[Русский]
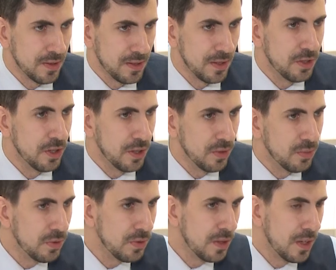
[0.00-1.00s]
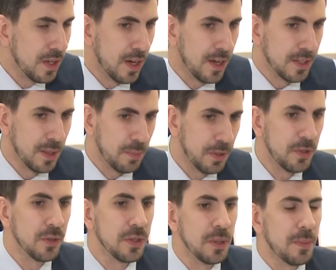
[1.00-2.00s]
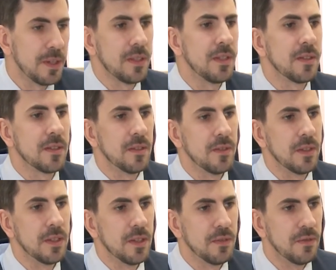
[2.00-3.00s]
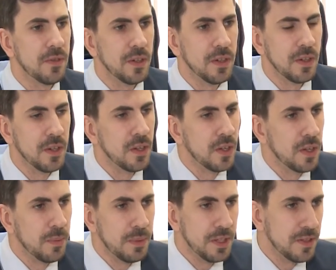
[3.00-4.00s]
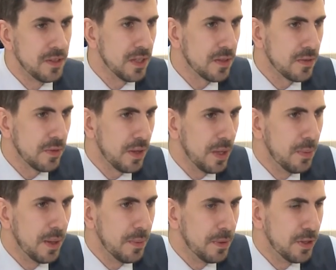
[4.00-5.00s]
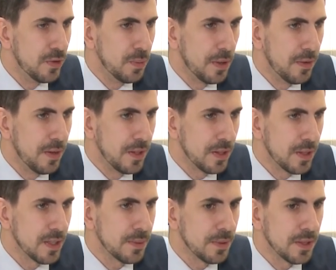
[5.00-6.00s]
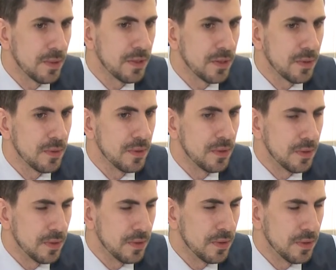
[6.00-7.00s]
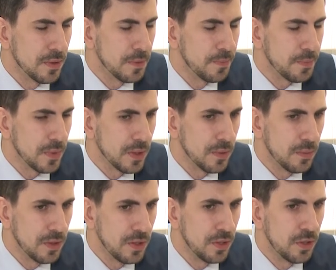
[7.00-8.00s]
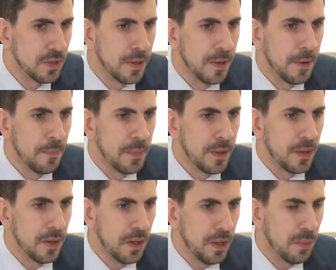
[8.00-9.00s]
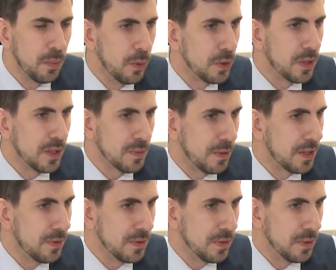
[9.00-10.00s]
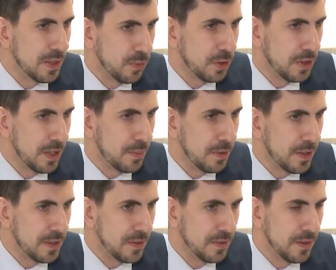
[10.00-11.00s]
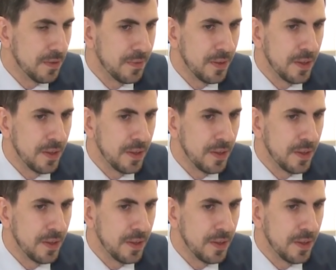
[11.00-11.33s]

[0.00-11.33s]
создать жалобу. Она придет непосредственно в министерства либо, опять же, управление транспорта Москвы э, и будет осмотрено оперативно.